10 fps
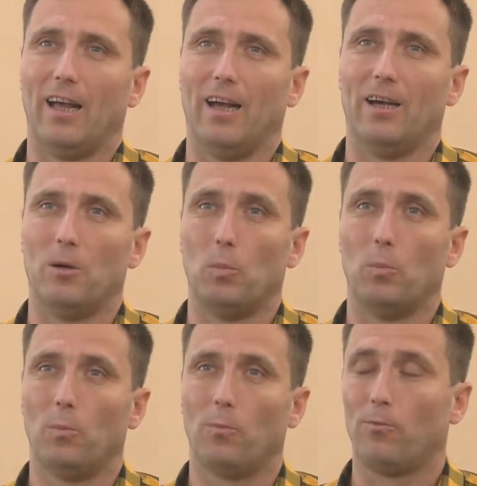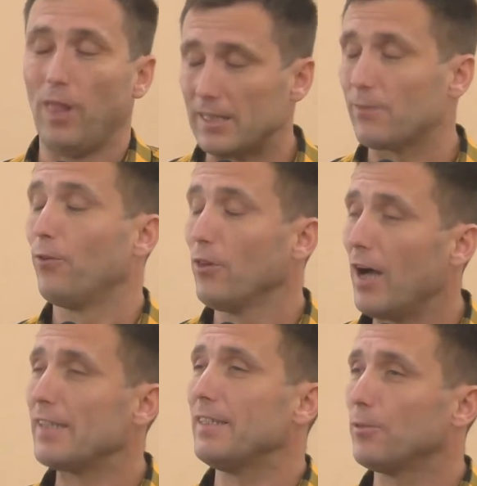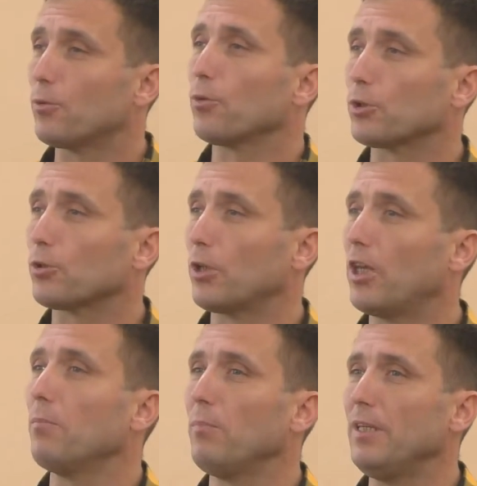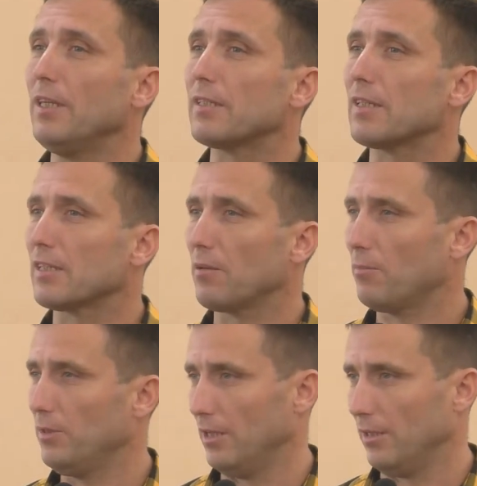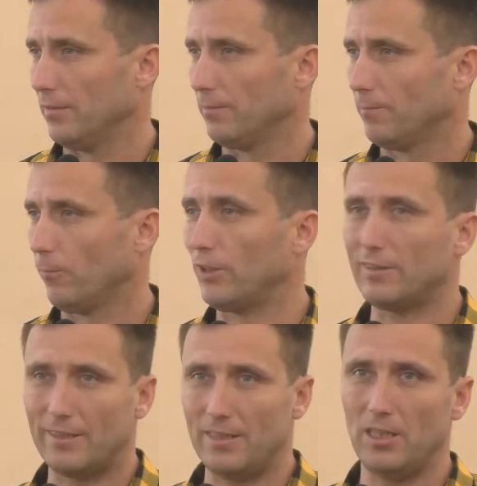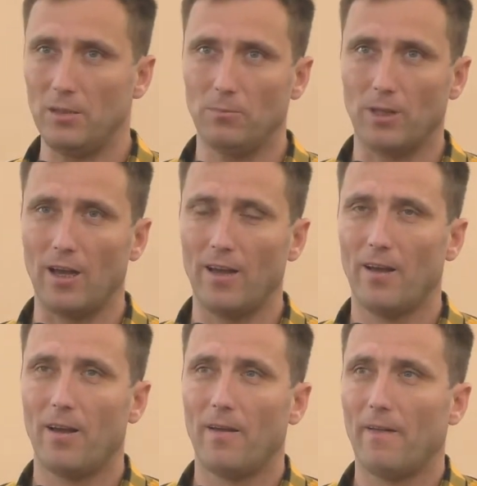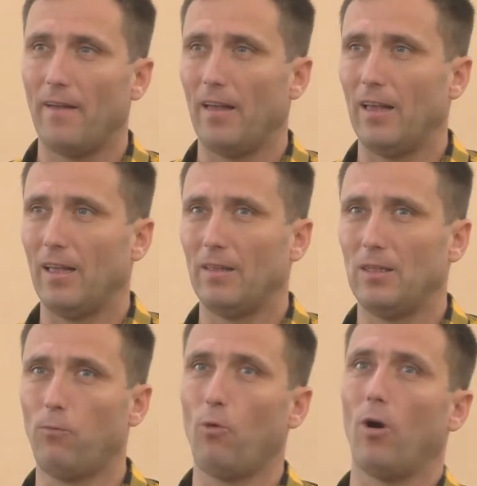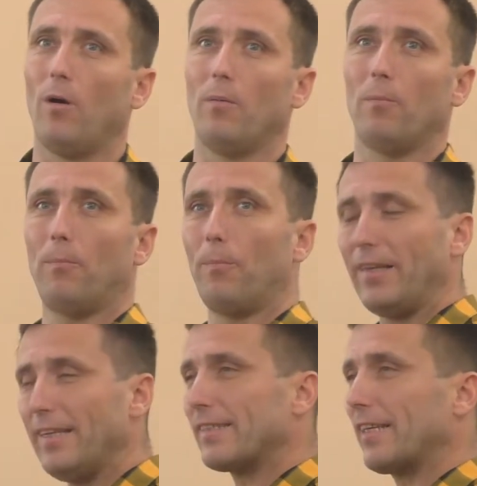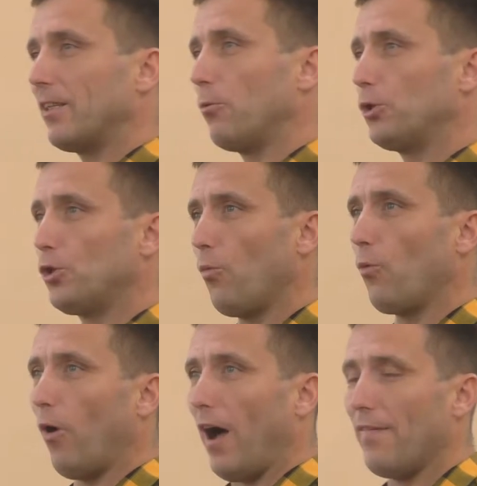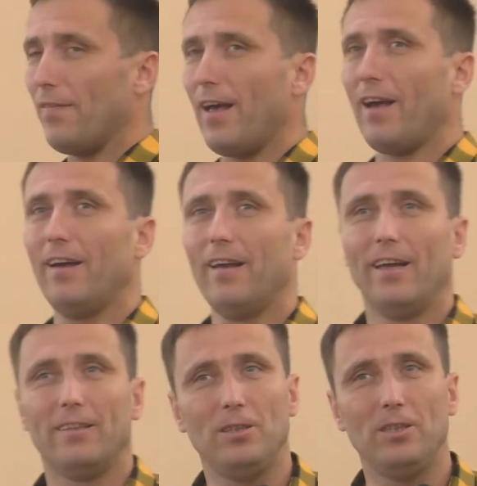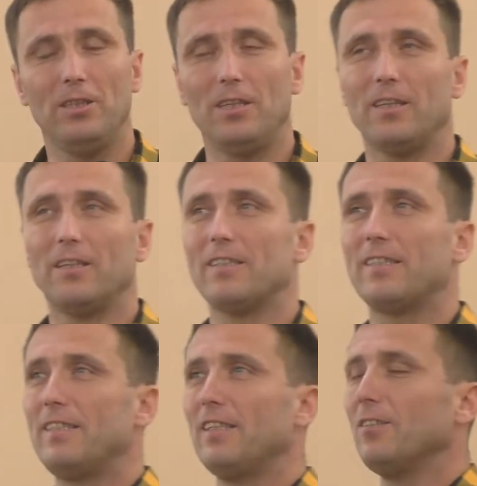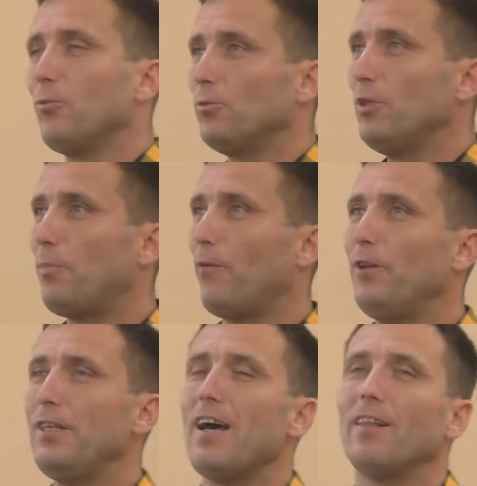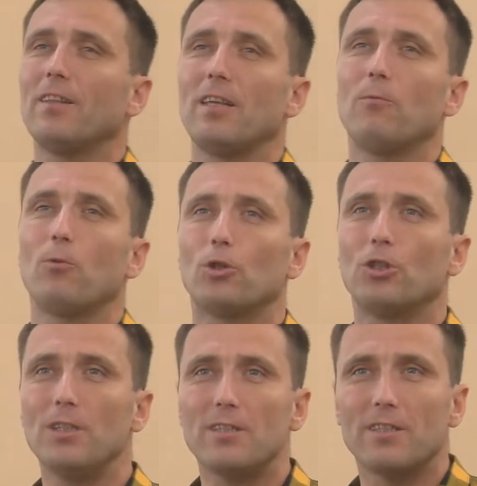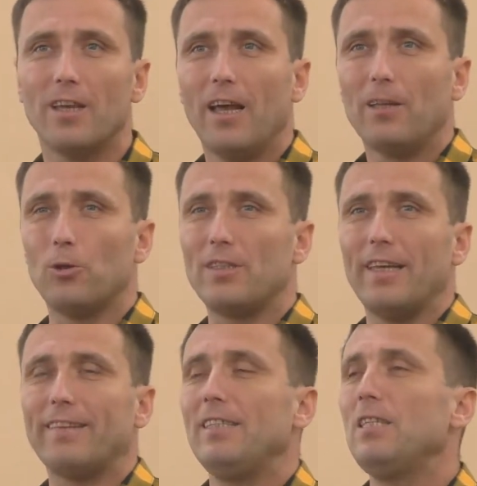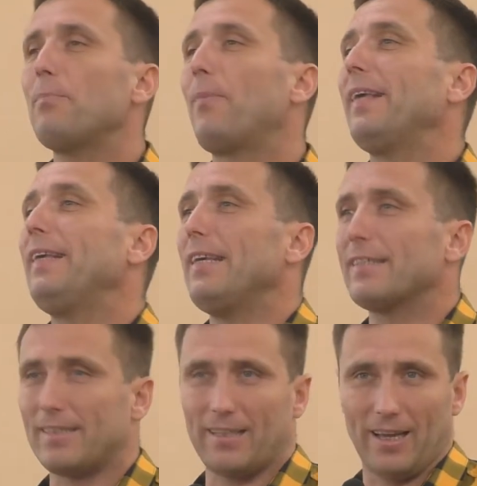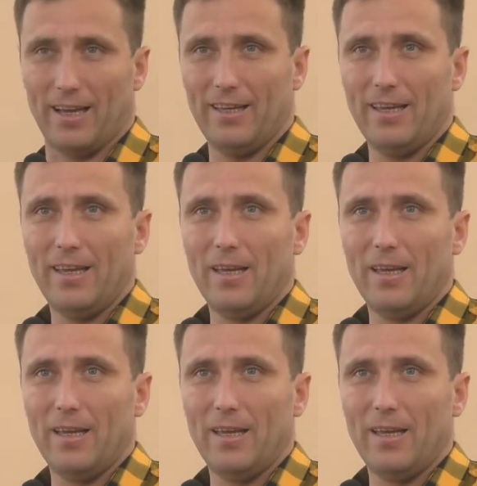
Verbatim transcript: э, в нас вылазит то, что, кем мы есть на самом деле. Вот этот Тим, да, его поездка на учебу, она не, ну, не повлияла на его жизнь, то есть это не поездка